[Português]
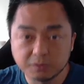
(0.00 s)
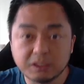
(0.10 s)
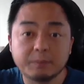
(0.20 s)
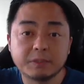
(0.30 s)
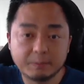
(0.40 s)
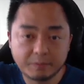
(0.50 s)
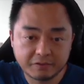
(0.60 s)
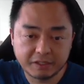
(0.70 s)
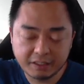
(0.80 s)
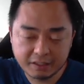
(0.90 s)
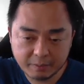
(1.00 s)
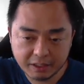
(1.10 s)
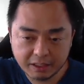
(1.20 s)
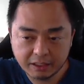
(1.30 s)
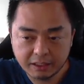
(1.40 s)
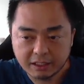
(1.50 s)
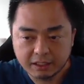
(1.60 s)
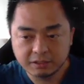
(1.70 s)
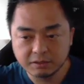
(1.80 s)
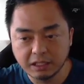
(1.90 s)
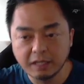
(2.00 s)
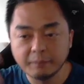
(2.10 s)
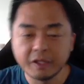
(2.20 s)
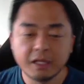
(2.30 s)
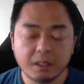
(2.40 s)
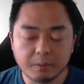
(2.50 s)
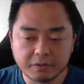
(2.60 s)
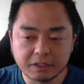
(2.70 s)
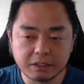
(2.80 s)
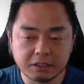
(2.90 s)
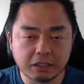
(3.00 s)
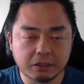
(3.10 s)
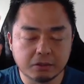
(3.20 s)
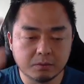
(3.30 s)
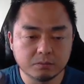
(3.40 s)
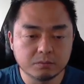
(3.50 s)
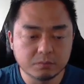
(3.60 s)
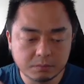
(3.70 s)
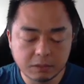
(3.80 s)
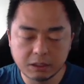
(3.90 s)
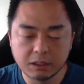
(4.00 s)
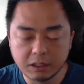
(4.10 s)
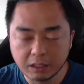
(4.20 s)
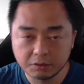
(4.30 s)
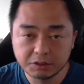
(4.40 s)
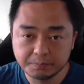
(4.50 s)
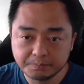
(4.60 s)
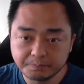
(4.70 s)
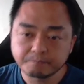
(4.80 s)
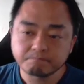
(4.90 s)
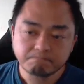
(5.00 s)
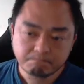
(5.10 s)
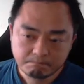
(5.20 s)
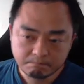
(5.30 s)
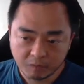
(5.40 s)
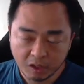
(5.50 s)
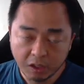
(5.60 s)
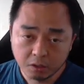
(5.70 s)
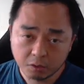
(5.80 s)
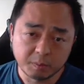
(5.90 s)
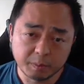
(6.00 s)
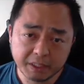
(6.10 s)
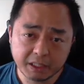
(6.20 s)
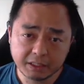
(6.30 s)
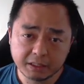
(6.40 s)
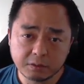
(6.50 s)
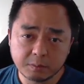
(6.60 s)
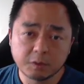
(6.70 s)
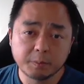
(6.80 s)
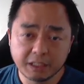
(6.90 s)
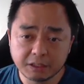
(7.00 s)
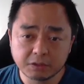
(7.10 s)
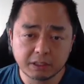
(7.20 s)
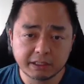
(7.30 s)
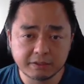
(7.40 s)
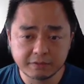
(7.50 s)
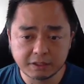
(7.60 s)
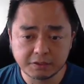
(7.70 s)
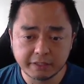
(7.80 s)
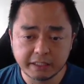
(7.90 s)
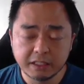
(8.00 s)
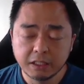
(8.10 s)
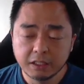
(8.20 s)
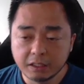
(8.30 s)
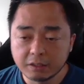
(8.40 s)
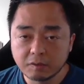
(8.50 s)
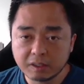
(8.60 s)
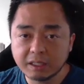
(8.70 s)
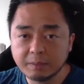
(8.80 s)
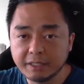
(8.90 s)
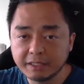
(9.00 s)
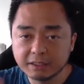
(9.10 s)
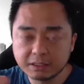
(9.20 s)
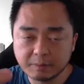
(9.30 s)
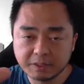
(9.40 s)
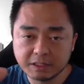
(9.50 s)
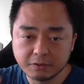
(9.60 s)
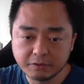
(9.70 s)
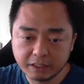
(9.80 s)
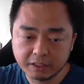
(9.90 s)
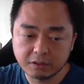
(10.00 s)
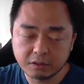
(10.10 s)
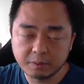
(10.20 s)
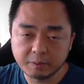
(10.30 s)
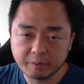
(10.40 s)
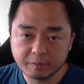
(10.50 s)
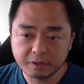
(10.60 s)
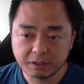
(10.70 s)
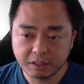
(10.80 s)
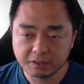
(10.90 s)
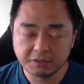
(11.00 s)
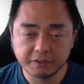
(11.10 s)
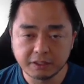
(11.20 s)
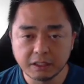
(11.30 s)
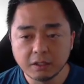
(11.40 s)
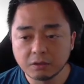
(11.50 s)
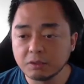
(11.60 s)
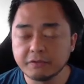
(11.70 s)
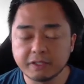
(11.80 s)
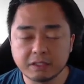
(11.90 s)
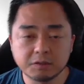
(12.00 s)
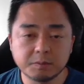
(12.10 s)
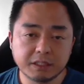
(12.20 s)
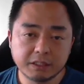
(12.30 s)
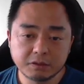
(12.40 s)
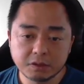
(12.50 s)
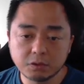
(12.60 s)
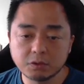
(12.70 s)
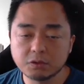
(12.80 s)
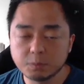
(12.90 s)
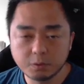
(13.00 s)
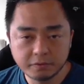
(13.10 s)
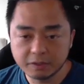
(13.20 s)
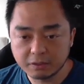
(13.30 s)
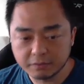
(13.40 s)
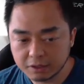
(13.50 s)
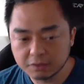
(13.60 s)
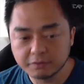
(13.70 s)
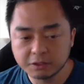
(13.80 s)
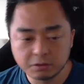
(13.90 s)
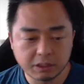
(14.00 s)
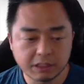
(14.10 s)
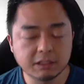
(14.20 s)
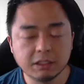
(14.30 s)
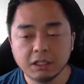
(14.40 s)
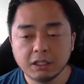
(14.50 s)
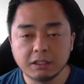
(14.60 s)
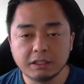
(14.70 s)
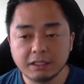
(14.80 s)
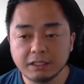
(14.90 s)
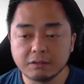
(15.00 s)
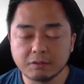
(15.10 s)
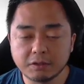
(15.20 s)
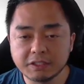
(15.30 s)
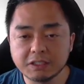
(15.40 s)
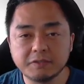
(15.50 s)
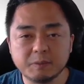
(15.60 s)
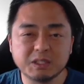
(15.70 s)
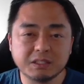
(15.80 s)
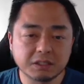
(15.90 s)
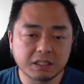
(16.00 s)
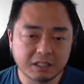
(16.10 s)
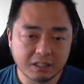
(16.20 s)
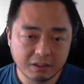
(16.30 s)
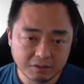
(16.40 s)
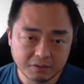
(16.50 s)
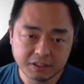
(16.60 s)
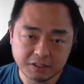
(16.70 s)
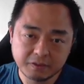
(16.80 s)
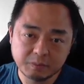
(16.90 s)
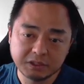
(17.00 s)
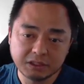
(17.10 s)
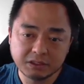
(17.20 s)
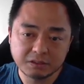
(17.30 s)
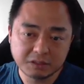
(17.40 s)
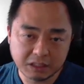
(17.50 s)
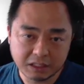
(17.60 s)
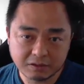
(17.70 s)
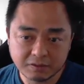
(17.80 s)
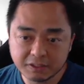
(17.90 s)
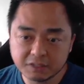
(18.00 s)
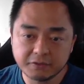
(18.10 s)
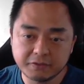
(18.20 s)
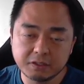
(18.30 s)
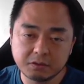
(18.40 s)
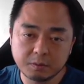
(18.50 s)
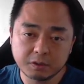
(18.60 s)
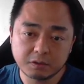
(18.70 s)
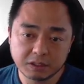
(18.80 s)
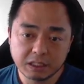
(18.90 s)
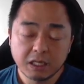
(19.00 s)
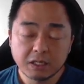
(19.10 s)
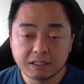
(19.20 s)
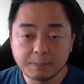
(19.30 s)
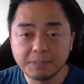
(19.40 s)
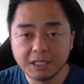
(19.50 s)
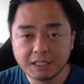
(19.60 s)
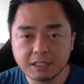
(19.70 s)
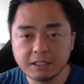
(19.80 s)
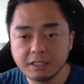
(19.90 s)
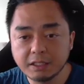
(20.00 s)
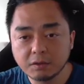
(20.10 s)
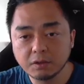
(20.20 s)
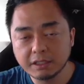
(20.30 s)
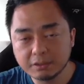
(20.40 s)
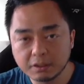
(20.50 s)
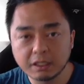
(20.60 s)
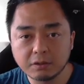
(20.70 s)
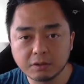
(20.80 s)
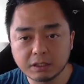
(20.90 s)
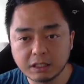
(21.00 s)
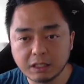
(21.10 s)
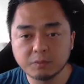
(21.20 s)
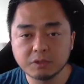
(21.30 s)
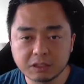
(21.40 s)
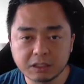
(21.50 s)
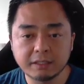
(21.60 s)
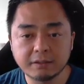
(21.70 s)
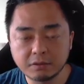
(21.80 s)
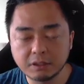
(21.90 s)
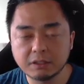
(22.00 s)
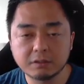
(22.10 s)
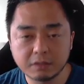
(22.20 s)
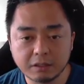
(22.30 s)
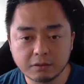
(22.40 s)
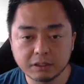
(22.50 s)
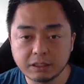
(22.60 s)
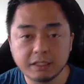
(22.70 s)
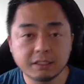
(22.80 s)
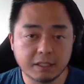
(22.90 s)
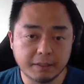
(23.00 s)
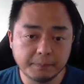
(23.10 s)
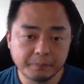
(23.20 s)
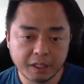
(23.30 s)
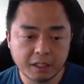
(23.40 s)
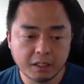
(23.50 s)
E voltar para Valência para grindar. Aquilo lá é para você deixar um uh, out com uma picareta, com uma roupinha de coleta, se você tiver, é, com aquela pedra de cama silvia lá que dropa mesmo, aquela de vida, com refeição de balenas e todos os buffs que você tiver de coleta. E aí, quando você estiver mudando de canal, quando você estiver mudando de char, quando você estiver fazendo alguma coisa, você passa nele, coleta o que tem que coletar, muda de canal, coleta o que tem que coletar e sai